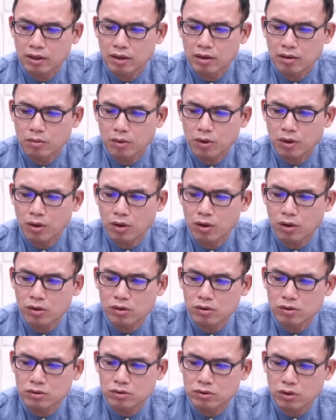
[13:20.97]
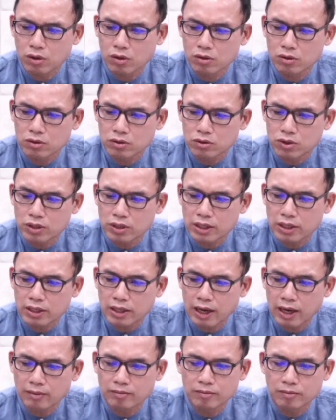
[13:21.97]
พระองค์ทรงยุติธ
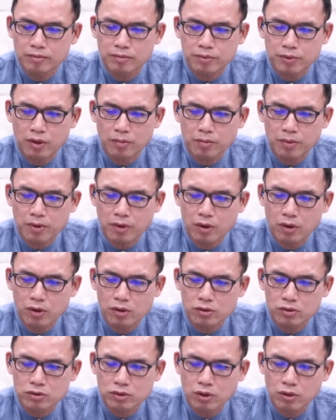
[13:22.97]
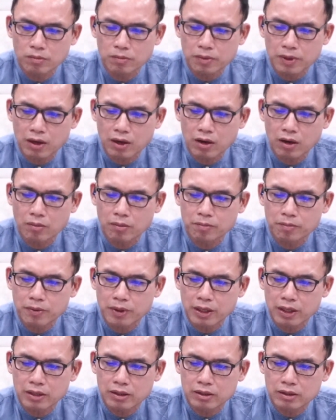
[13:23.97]
รรมเพราะพระองค์ทรงประกอบ
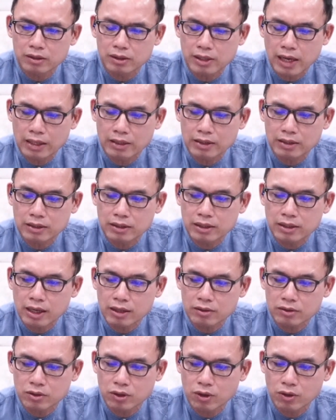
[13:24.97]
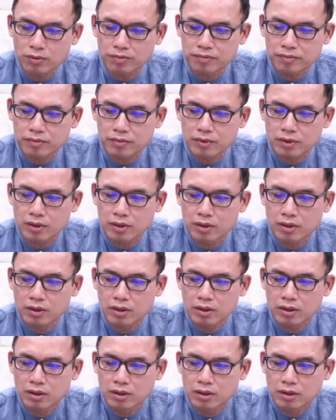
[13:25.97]
กิจอย่างเที่ยงตรง
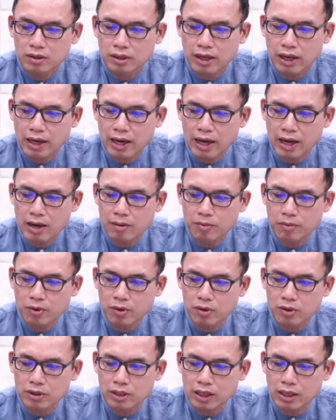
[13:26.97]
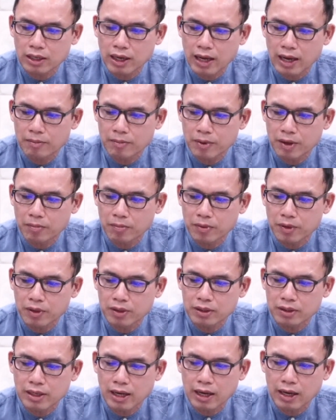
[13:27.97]
แต่ข้าพระองค์ทั้งหลายประพฤติ
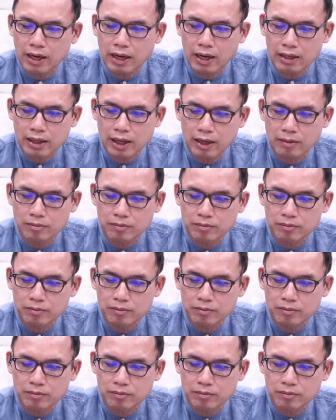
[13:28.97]
อย่างอธรรม